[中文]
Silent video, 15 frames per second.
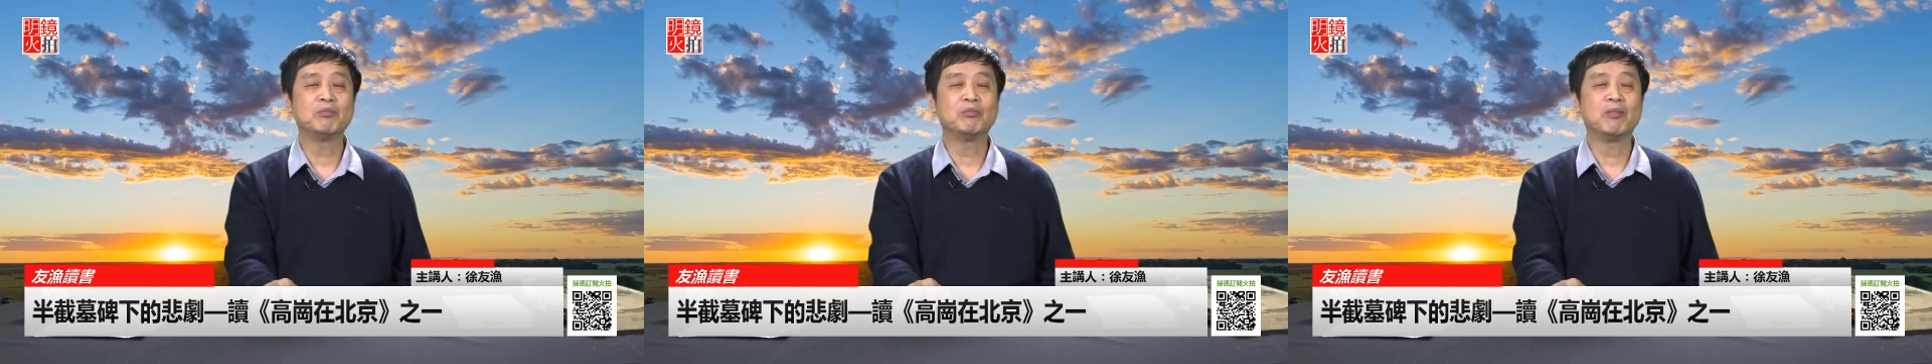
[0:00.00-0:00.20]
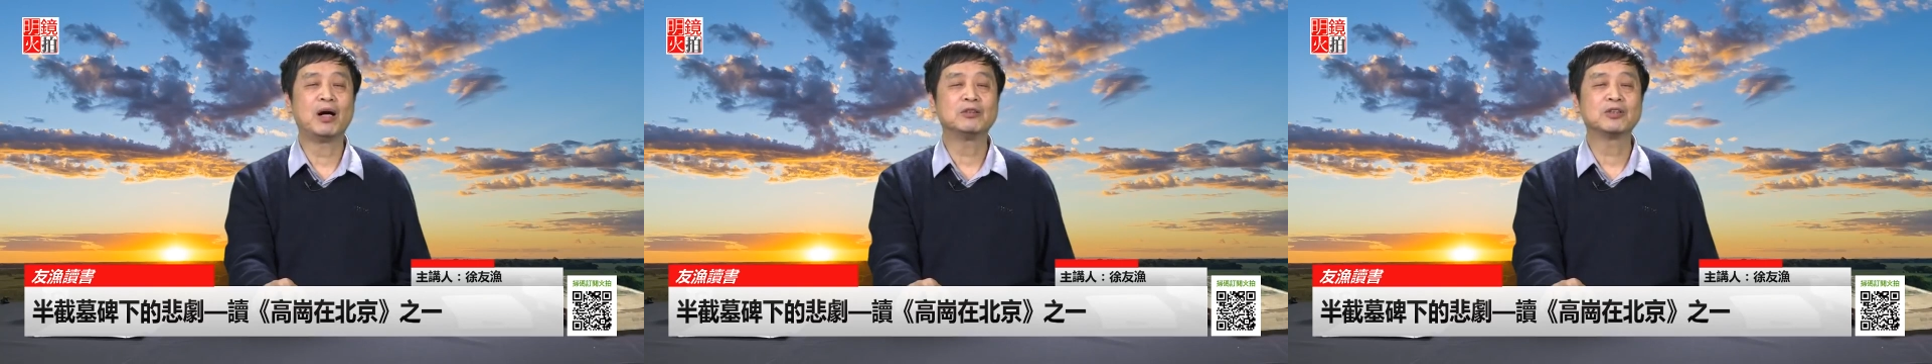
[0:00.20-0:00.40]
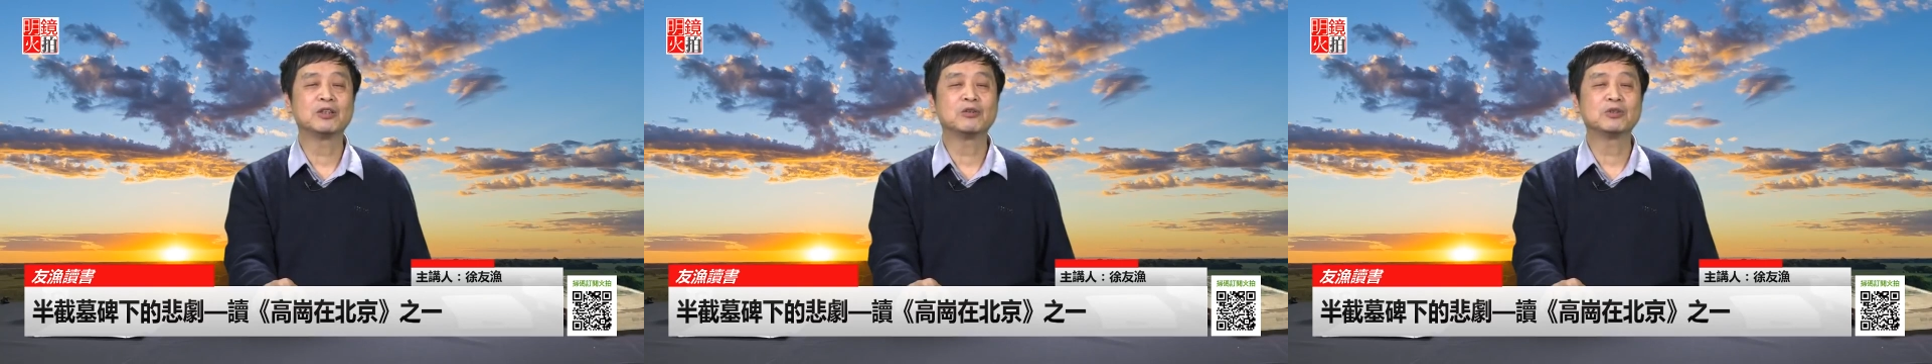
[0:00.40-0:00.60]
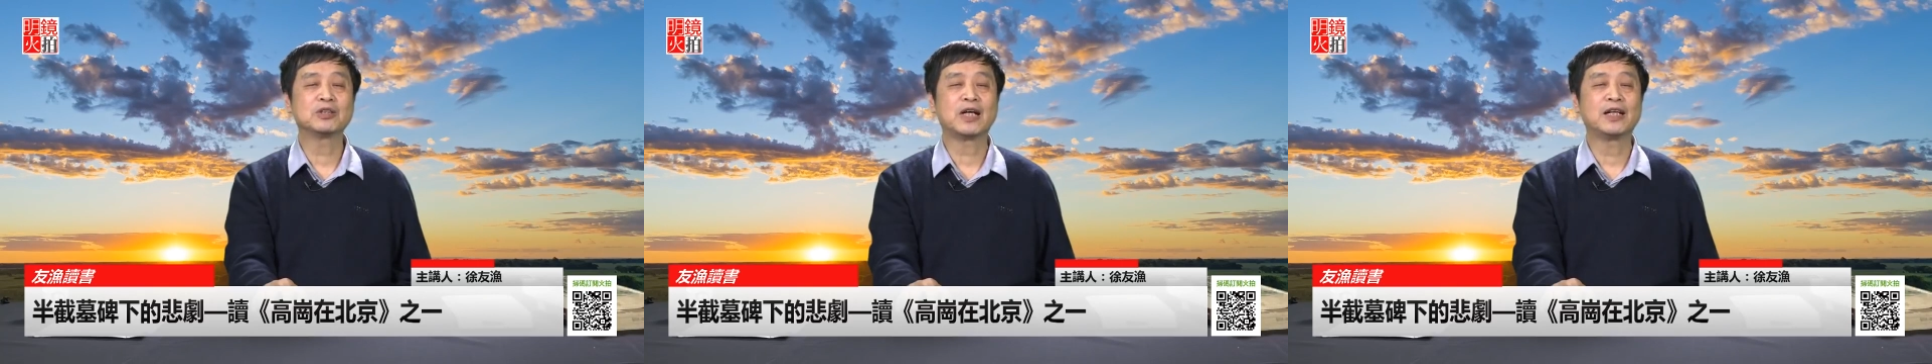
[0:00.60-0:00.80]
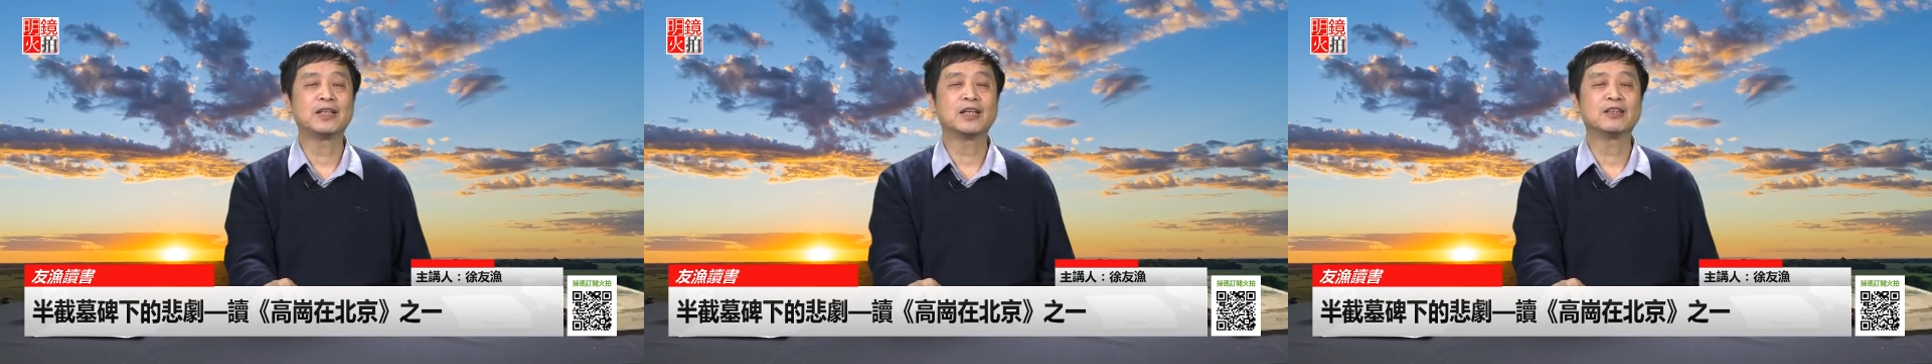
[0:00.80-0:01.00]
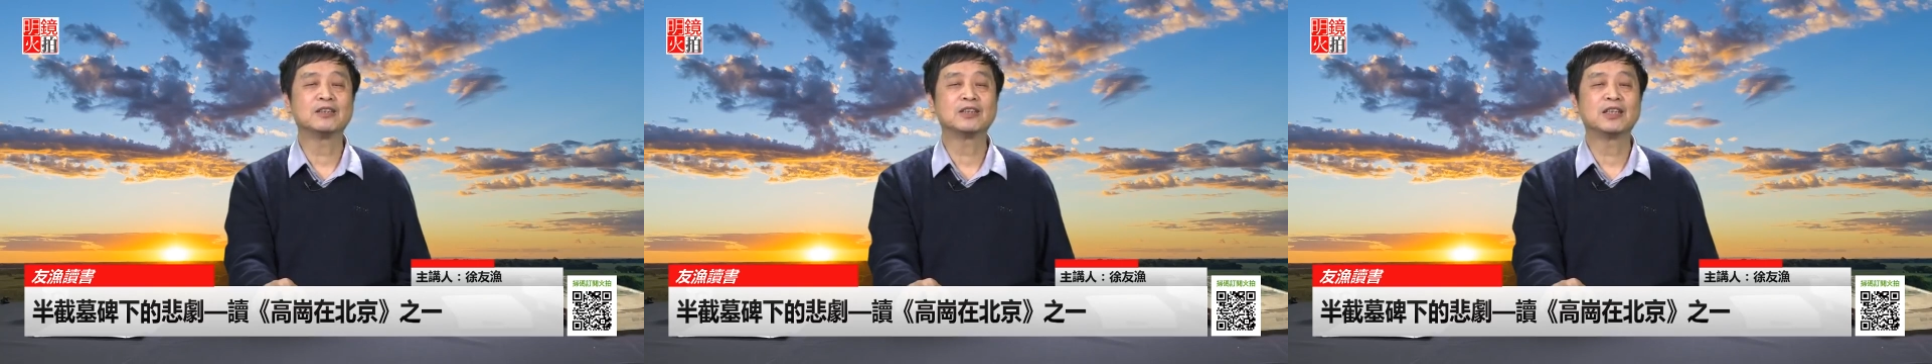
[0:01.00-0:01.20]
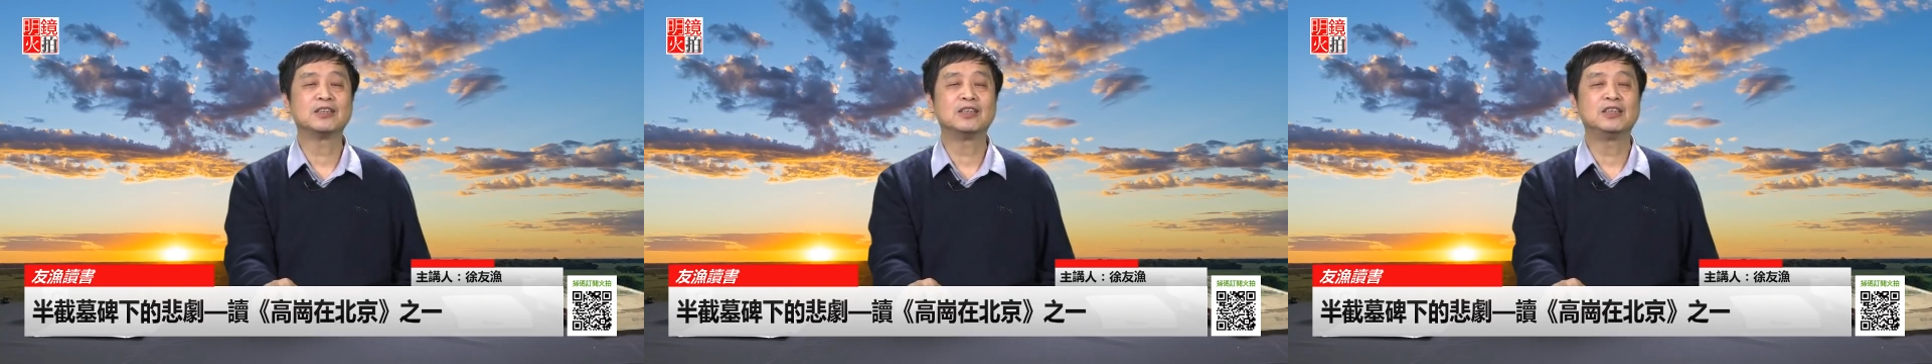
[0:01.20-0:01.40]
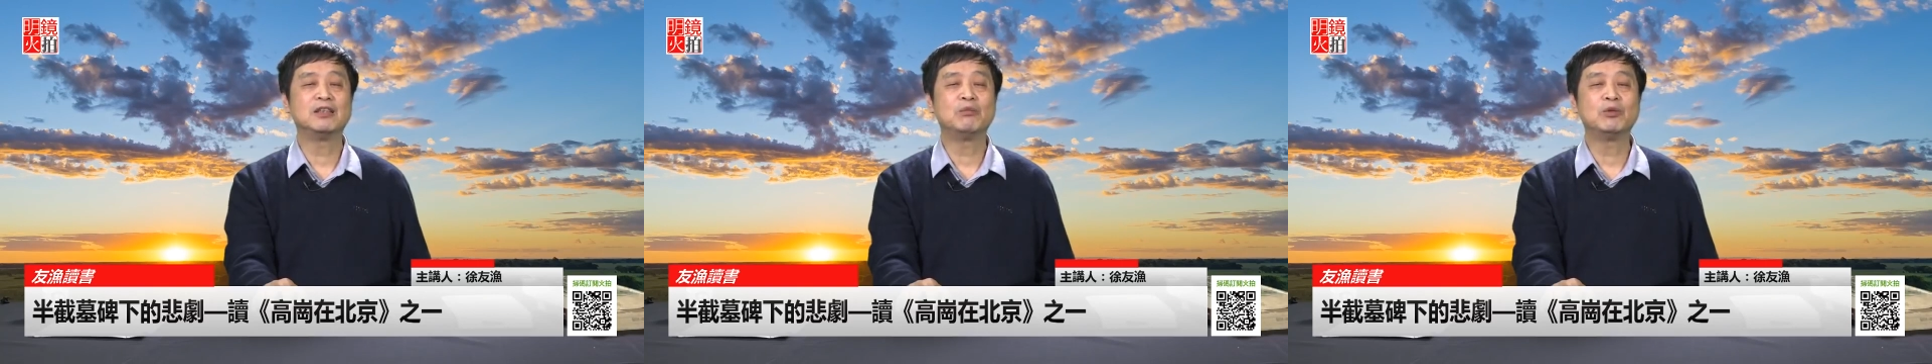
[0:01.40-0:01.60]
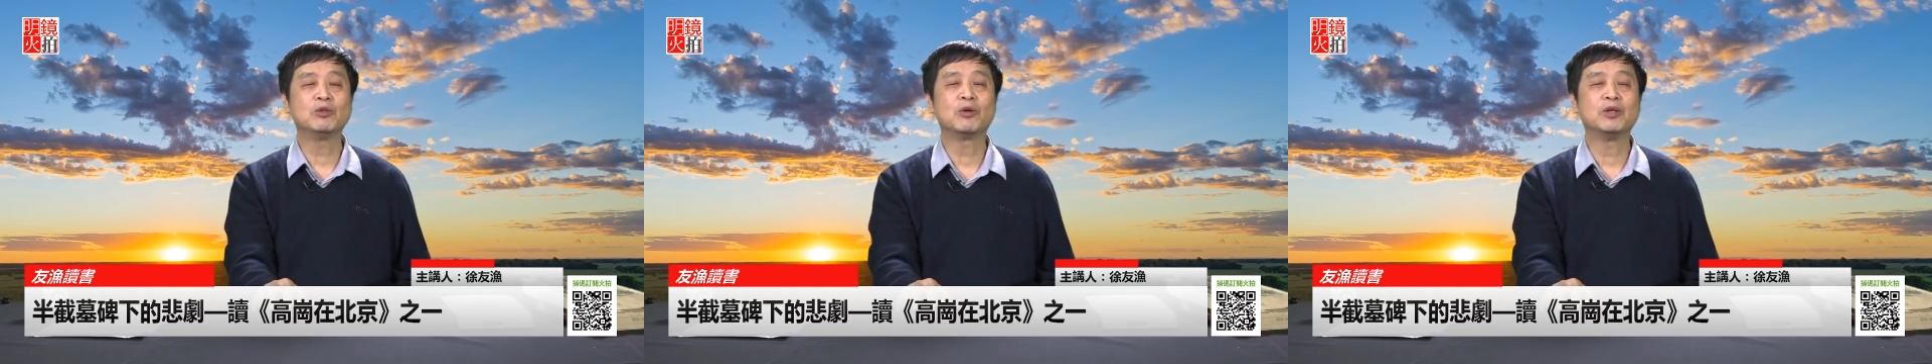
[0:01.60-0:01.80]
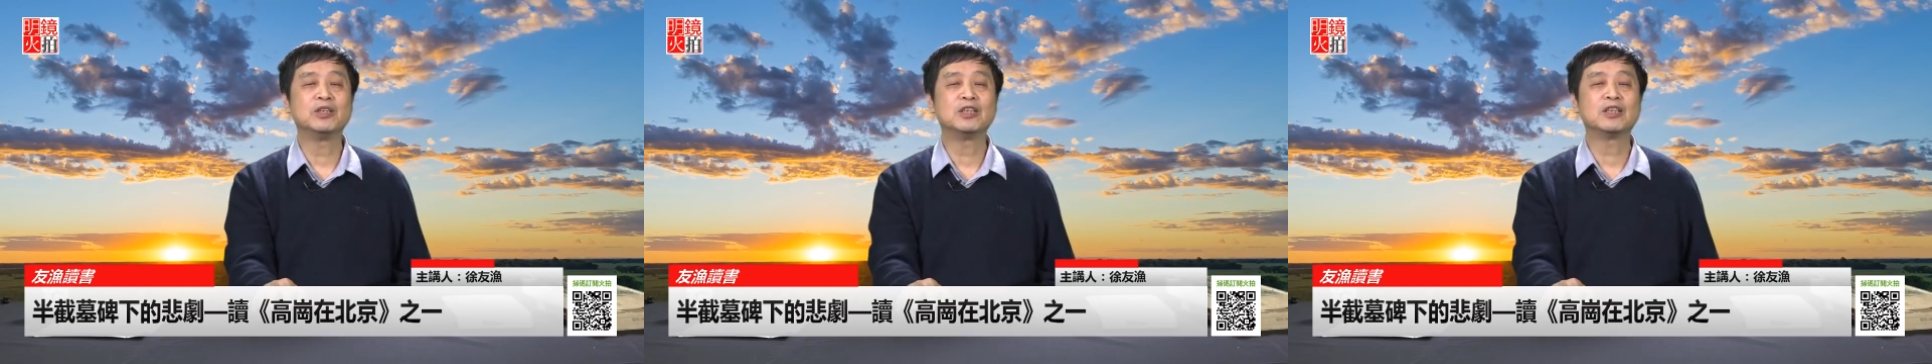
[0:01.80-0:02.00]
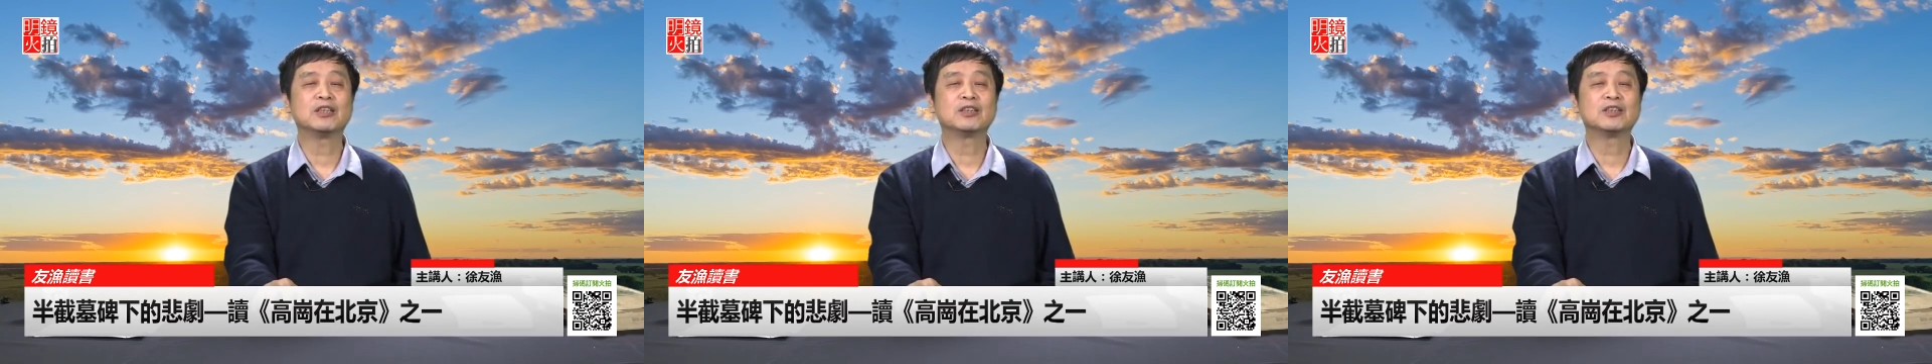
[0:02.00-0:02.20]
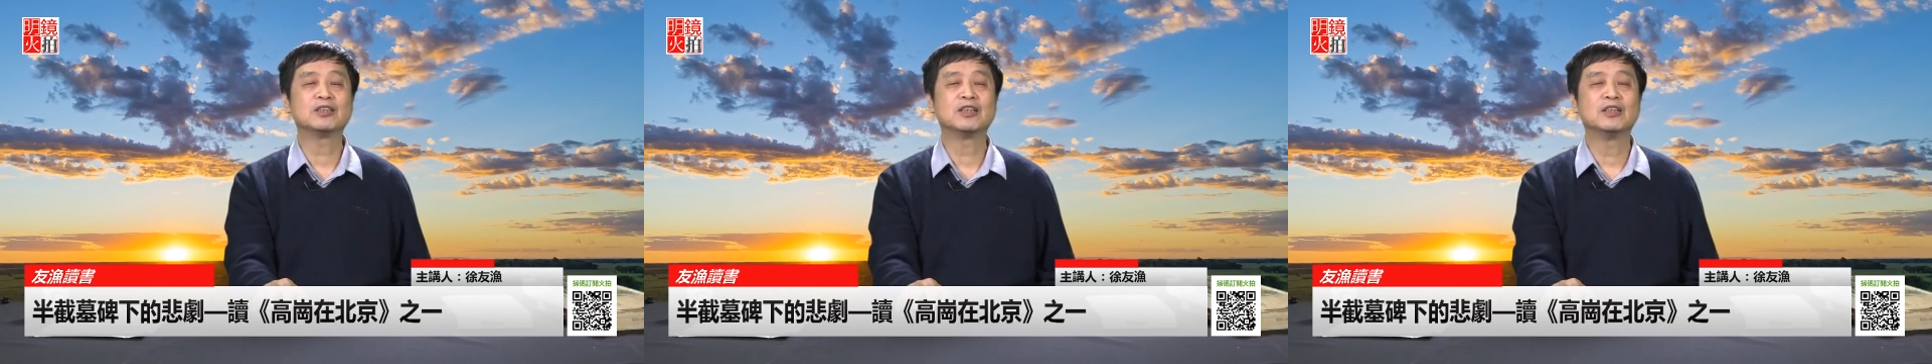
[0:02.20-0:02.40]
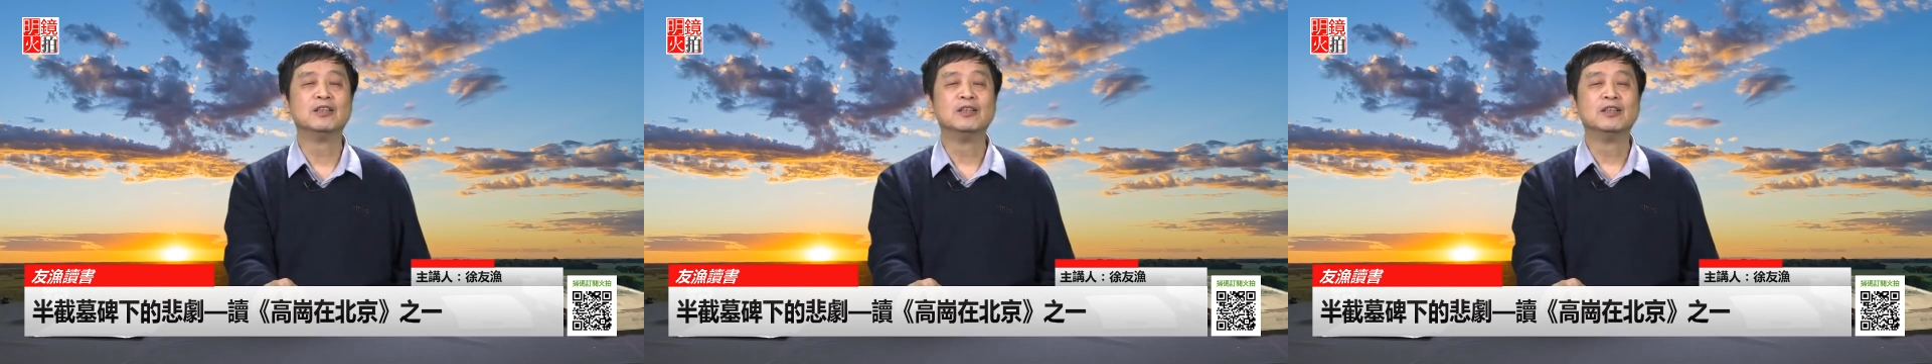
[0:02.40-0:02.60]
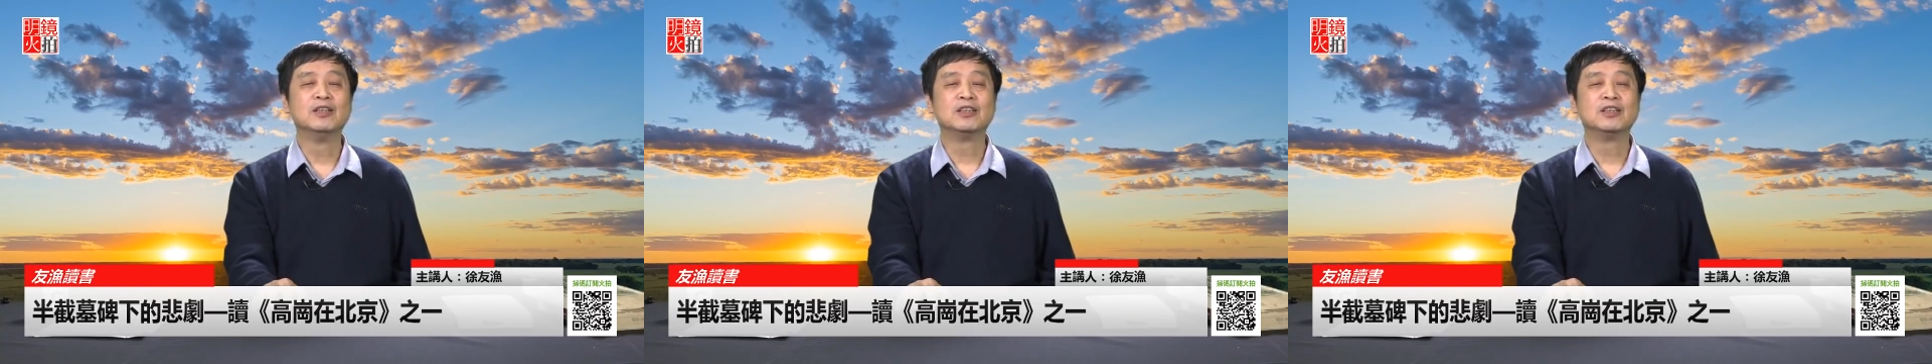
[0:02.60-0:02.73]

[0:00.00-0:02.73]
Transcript: 毛泽东商量的这些阴谋诡计的事情，